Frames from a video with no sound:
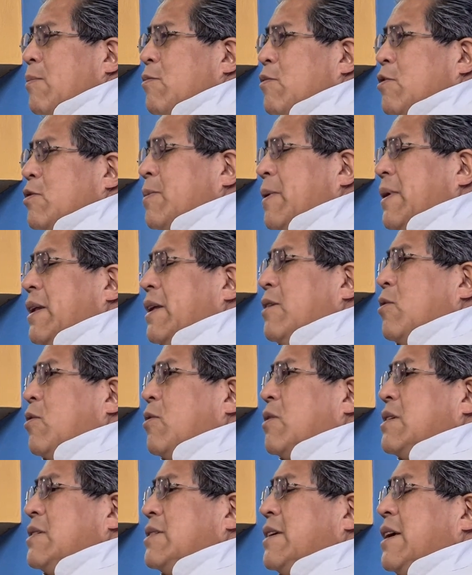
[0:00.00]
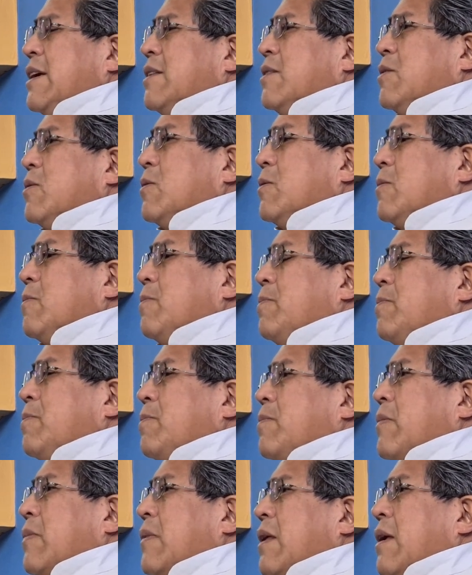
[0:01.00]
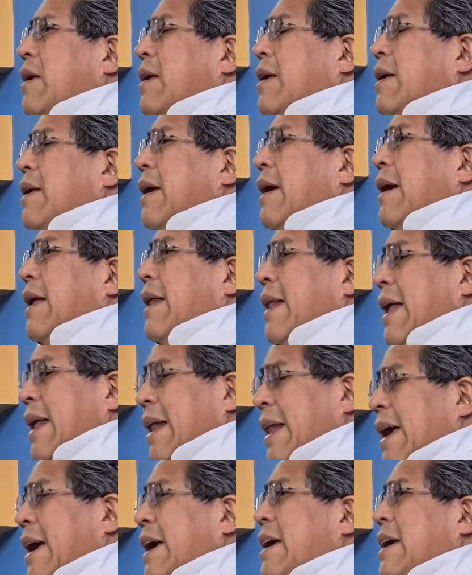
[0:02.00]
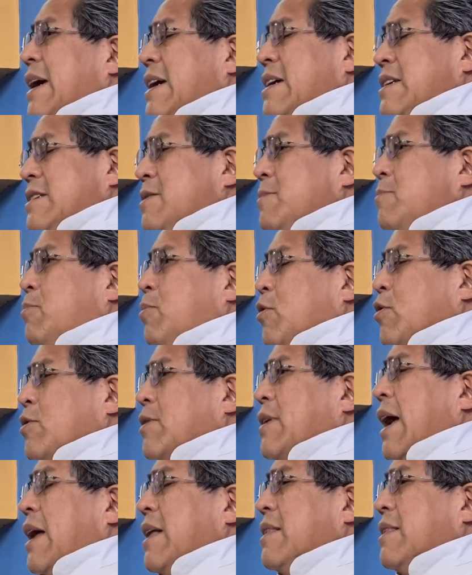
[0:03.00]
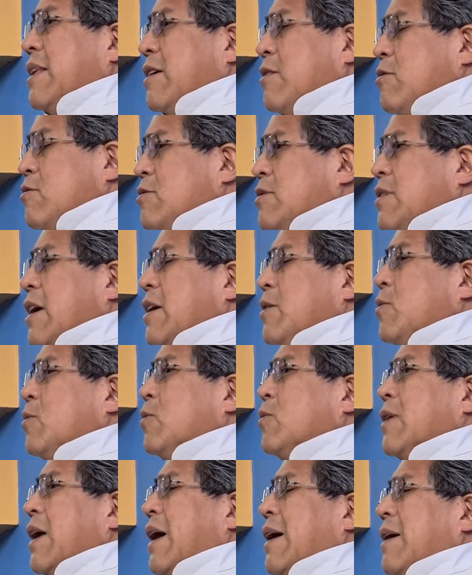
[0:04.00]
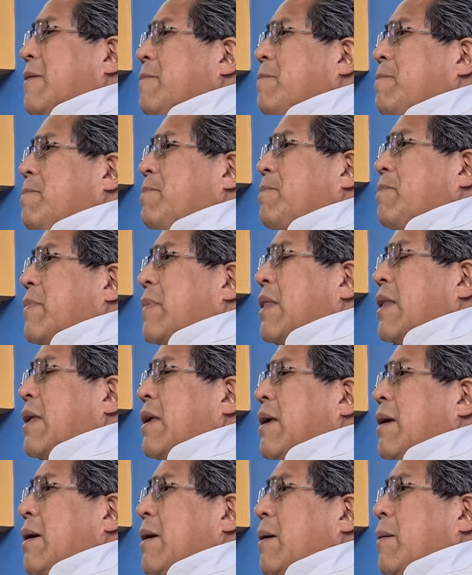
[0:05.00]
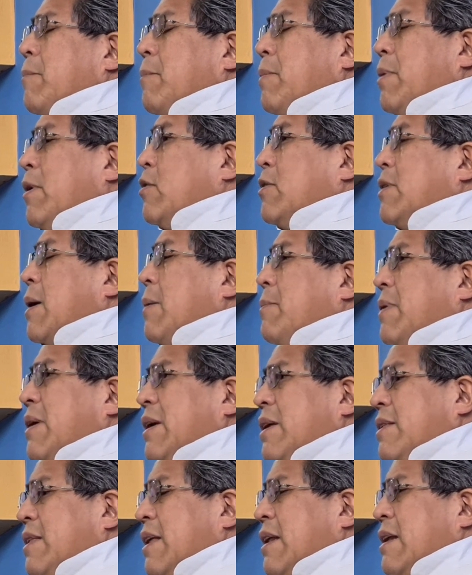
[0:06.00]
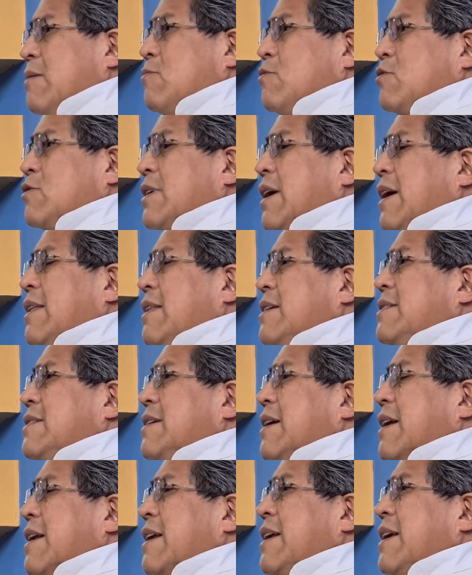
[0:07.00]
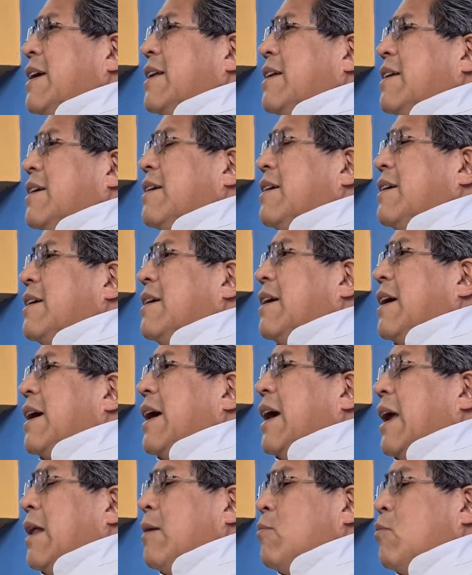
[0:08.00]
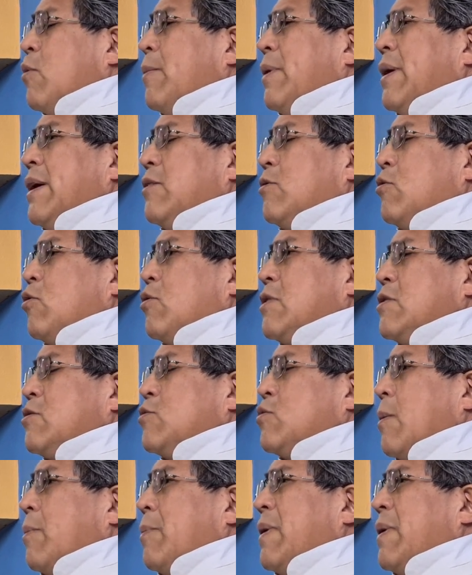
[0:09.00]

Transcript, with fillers: hemos venido diciendo, la ley es importante, nos ayuda, pero también tenemos que discernir el momento de su